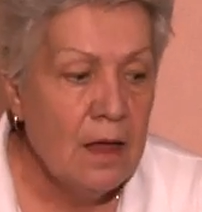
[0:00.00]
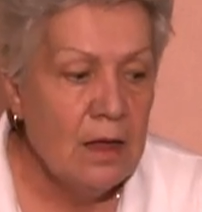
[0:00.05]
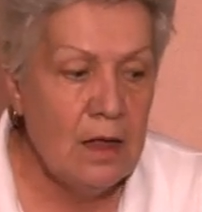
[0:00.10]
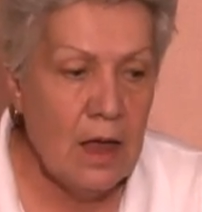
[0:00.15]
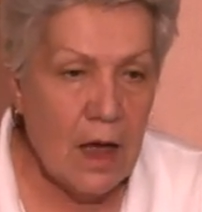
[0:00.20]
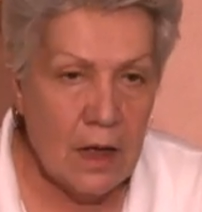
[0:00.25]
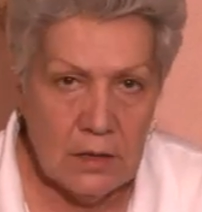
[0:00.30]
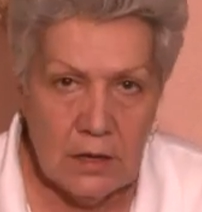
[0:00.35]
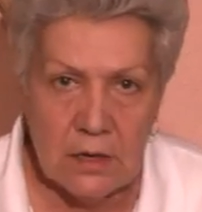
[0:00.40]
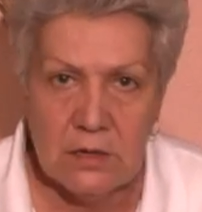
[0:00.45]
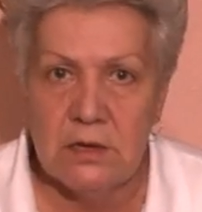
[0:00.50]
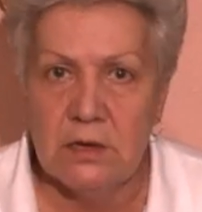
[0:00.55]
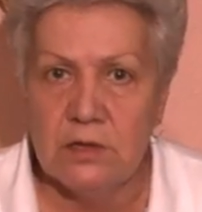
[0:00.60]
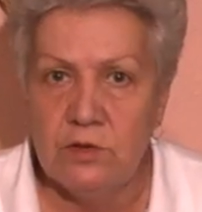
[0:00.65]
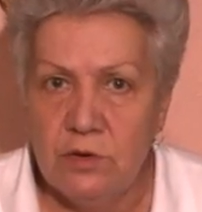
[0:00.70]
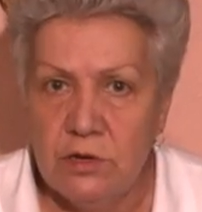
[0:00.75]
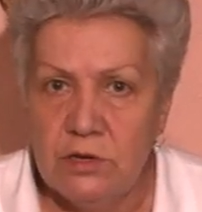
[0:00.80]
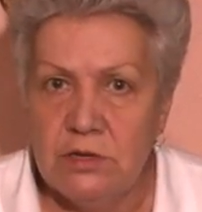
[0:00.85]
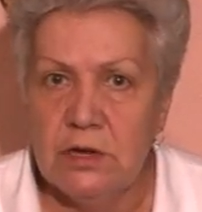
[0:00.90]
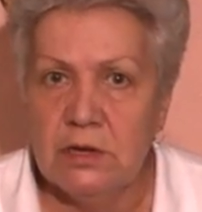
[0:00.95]
Лиатрис
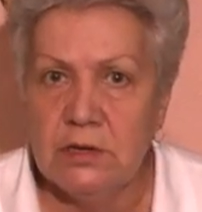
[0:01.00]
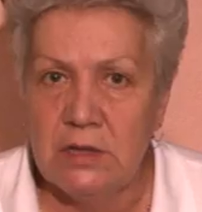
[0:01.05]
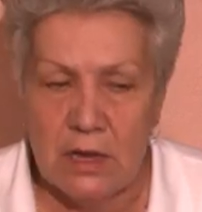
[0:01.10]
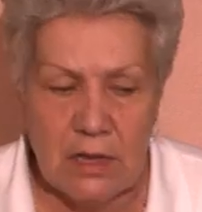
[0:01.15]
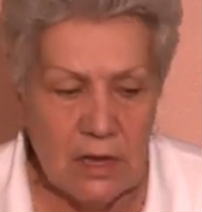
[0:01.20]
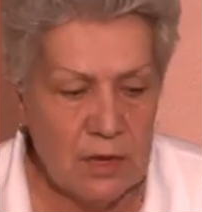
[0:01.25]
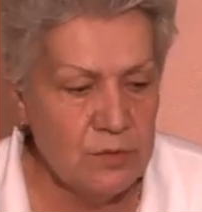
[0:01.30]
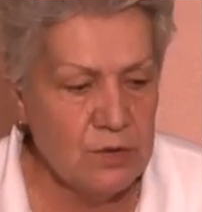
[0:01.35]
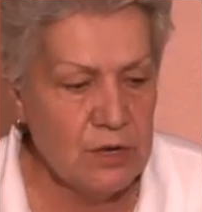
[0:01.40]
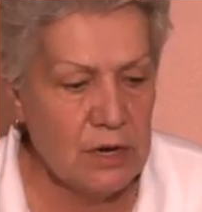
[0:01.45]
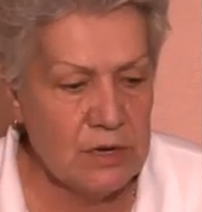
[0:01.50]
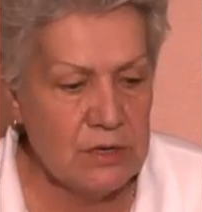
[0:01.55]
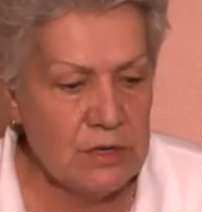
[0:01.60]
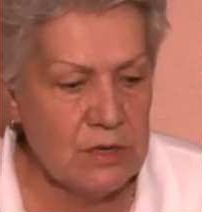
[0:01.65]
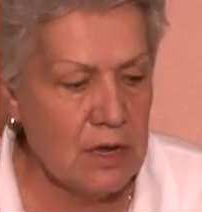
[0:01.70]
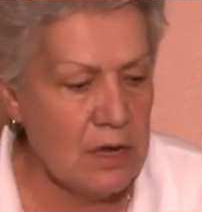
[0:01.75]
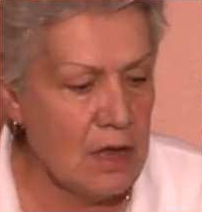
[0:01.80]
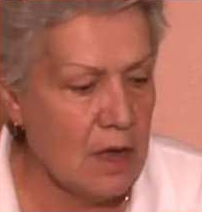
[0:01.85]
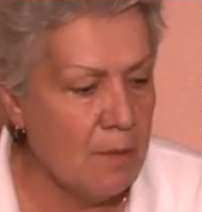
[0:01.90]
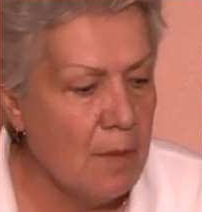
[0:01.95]
относится к таким же
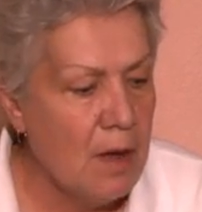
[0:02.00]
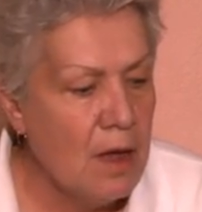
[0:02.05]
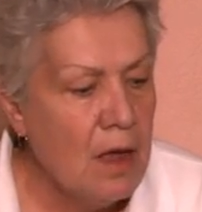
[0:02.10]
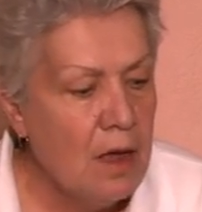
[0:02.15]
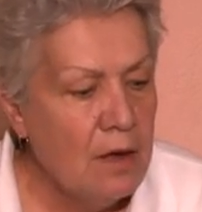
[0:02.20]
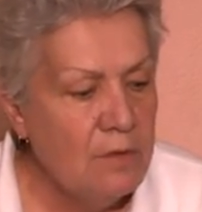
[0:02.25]
растениям.